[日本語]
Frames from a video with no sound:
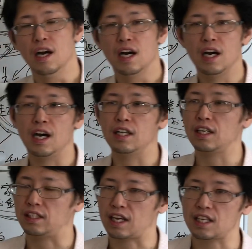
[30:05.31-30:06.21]
なん
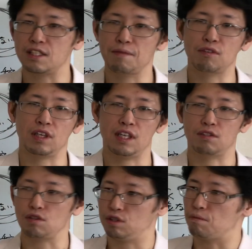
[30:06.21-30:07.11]
か竹島とかで
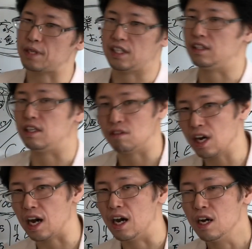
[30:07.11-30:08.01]
少しドンパチやったりと
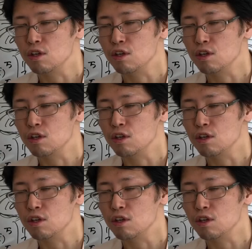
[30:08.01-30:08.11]
か、